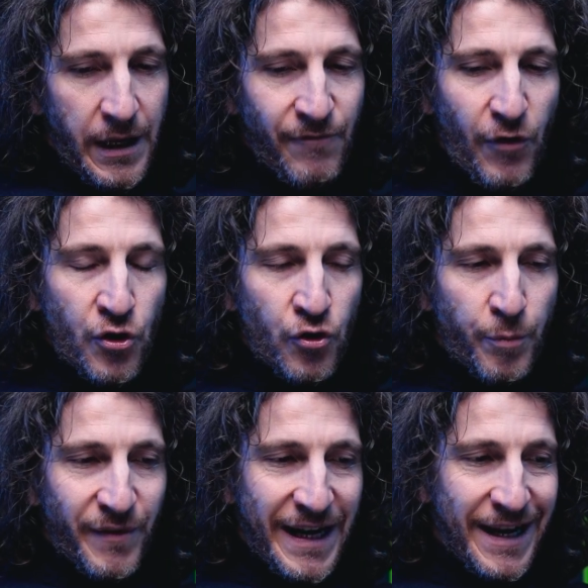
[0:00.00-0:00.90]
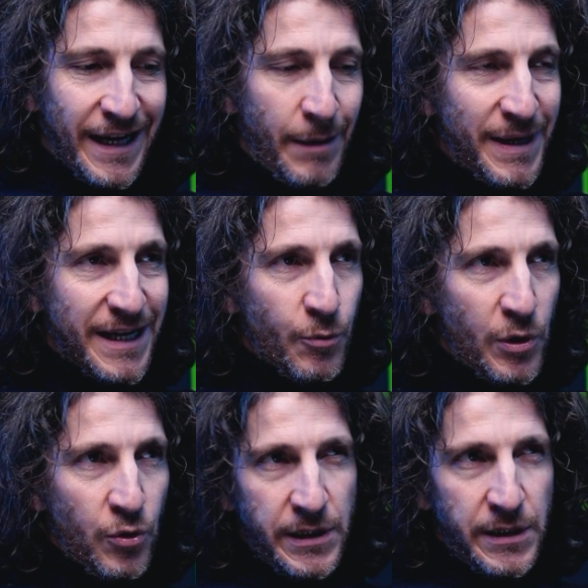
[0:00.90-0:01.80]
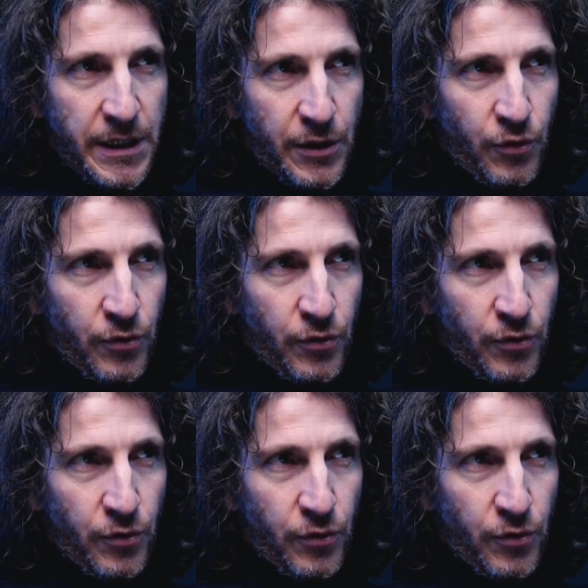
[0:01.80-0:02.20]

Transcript: e vogliono provare a capire quello che dico.